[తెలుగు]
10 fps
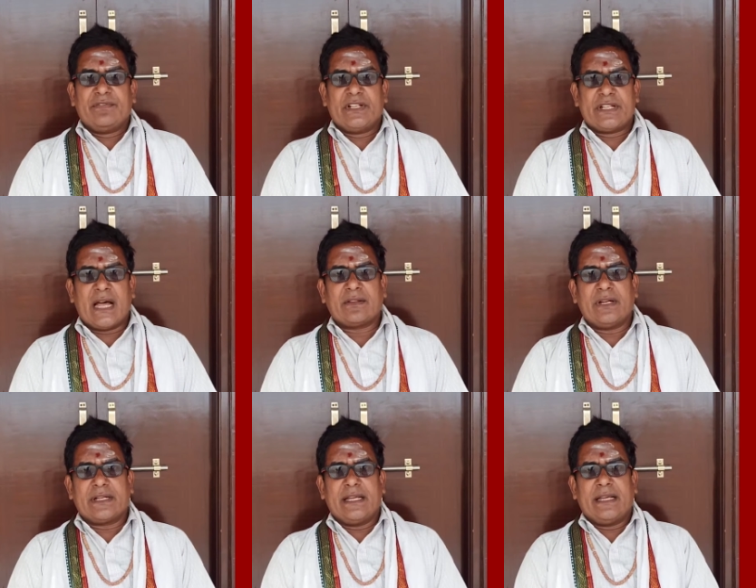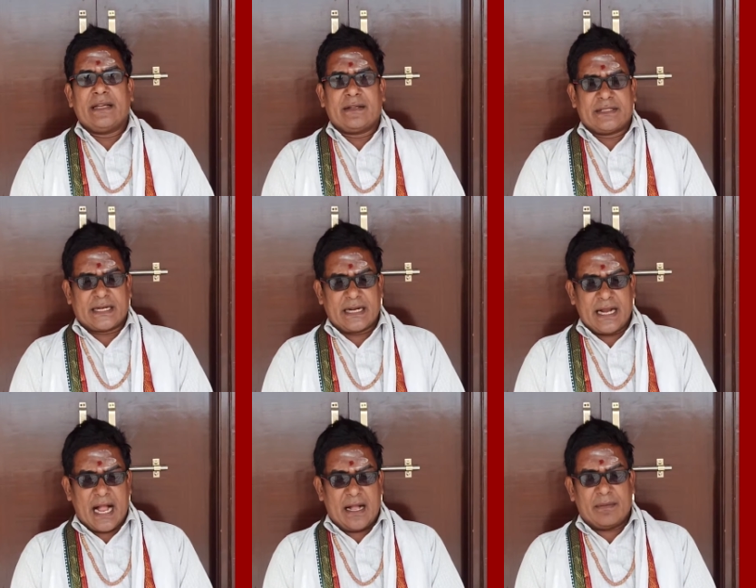విద్యార్థులకి
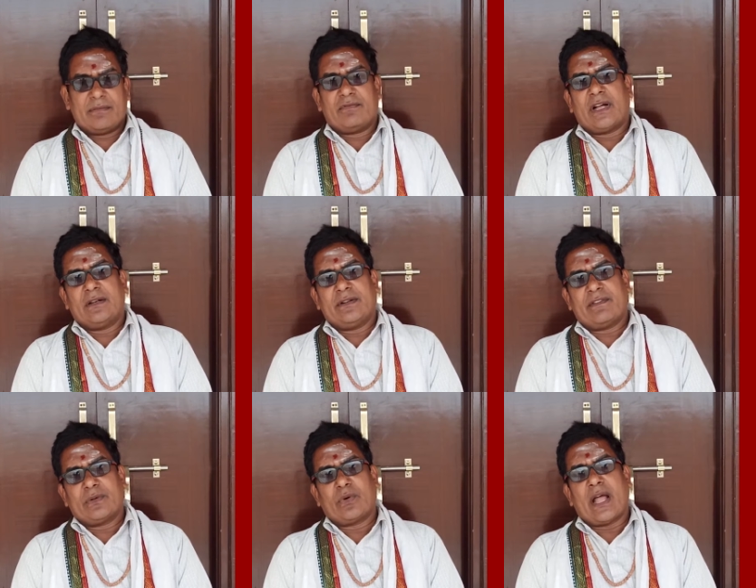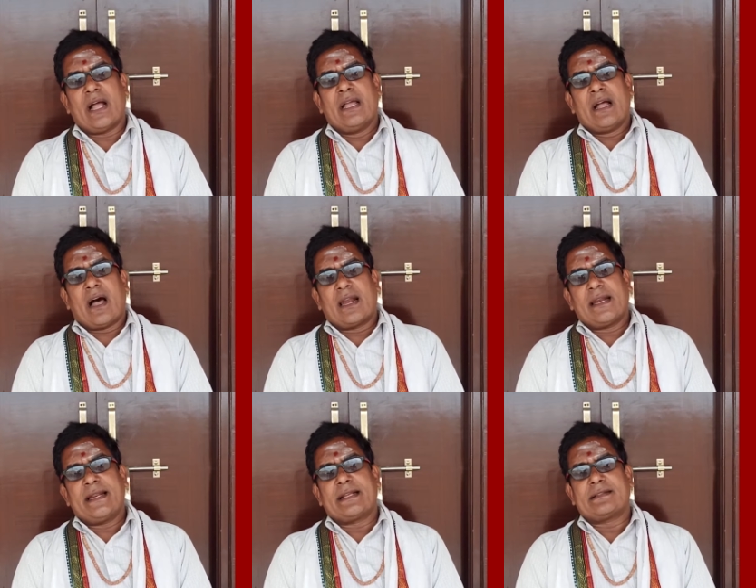చక్కగా వాళ్ళు ఎవరు కూడా
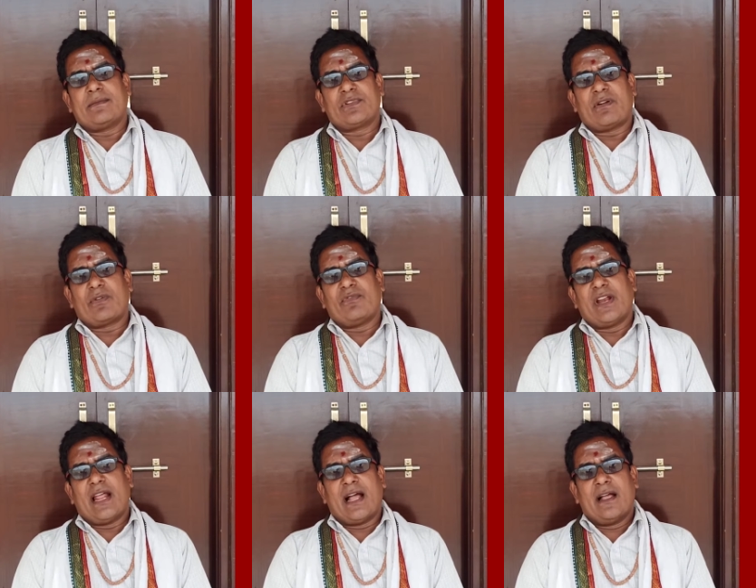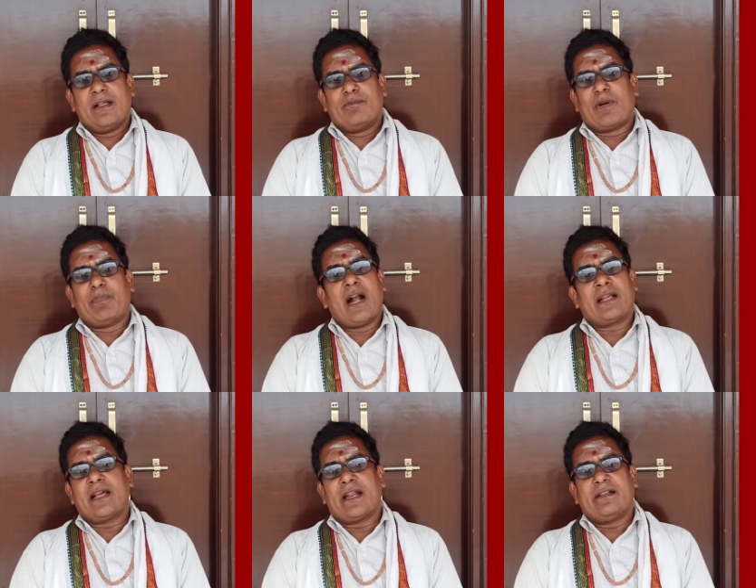ఆన్లైన్ ఎగ్జామ్స్ అవడం వల్ల
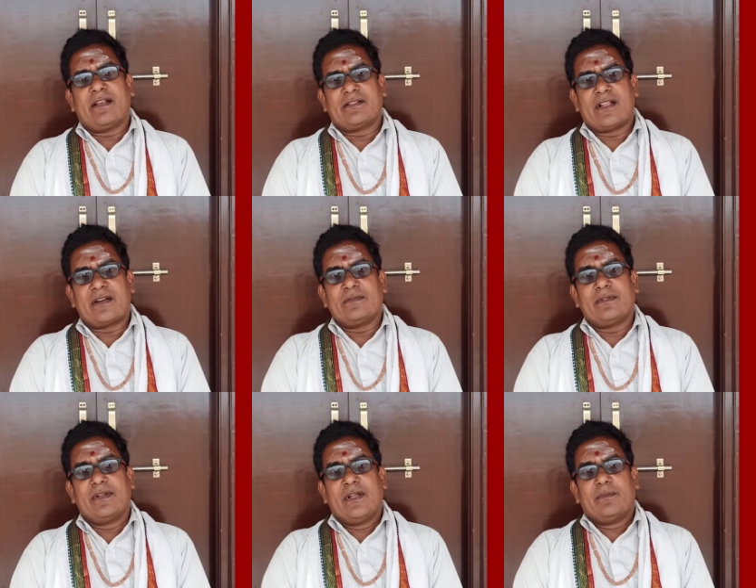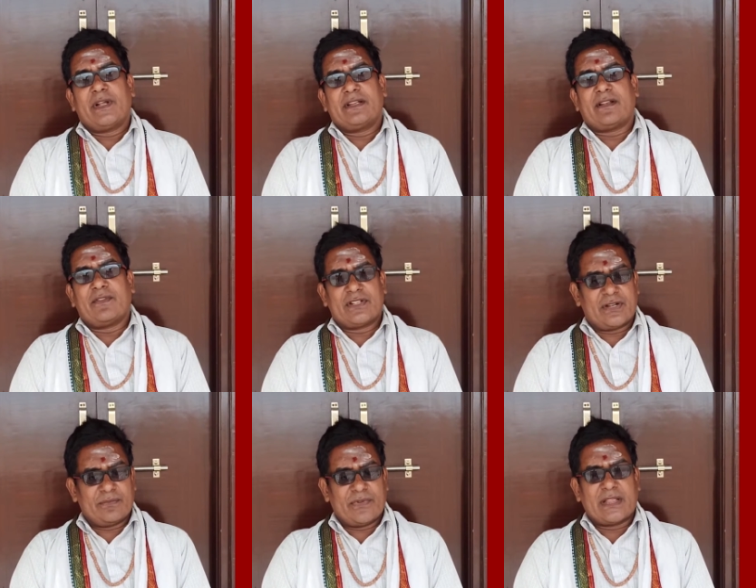బ్రహ్మాండంగా రాసేస్తారు మరి
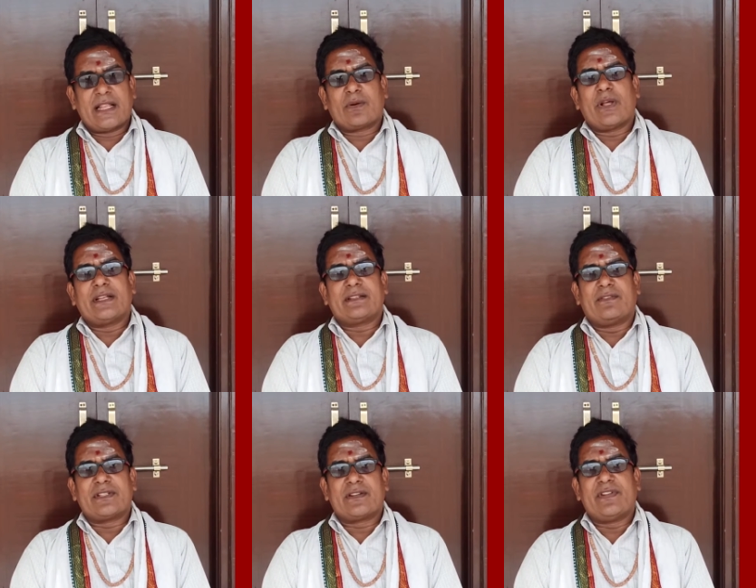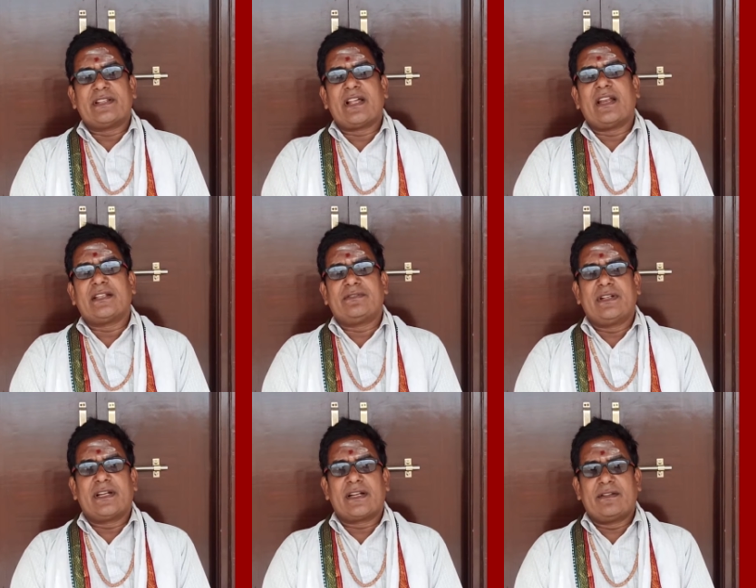సంవత్సరం అంతా కూడా ఈ సంవత్సర ఫలితాలు
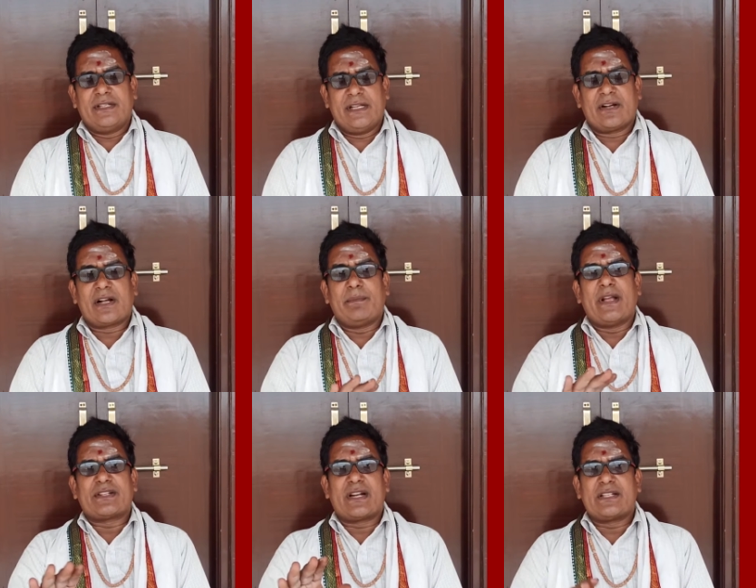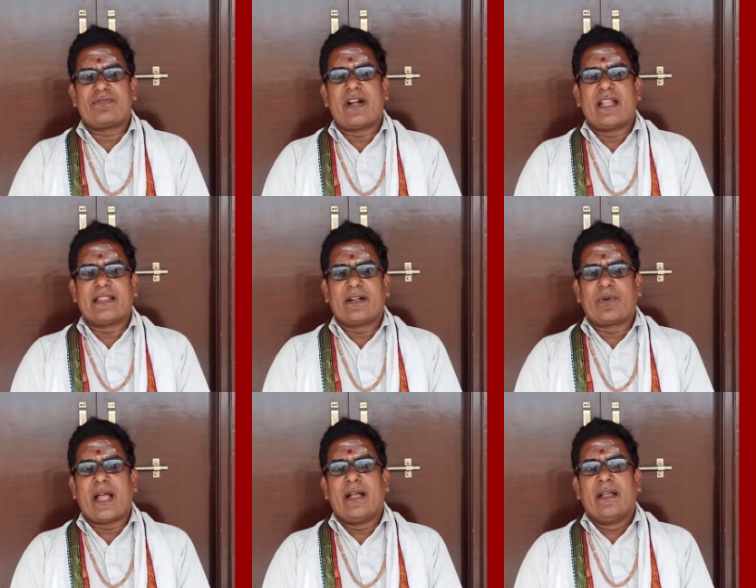అశ్విని ఈ యొక్క మేషరాశి వాళ్ళంతా
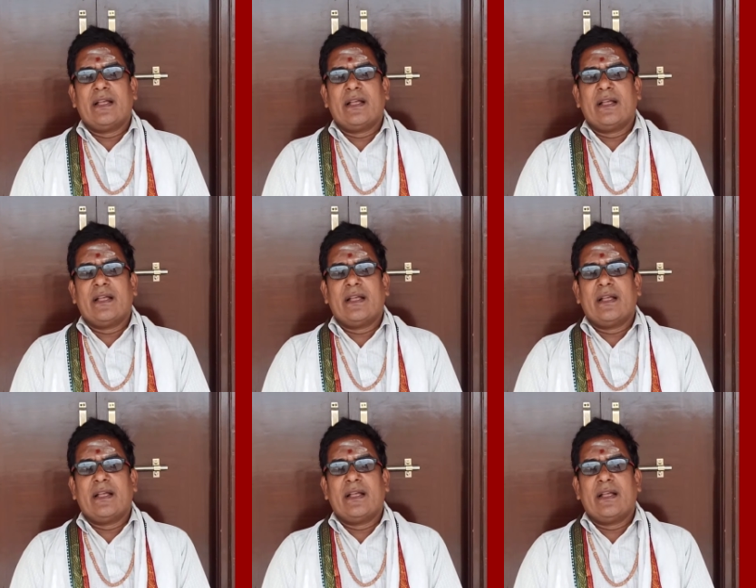కూడా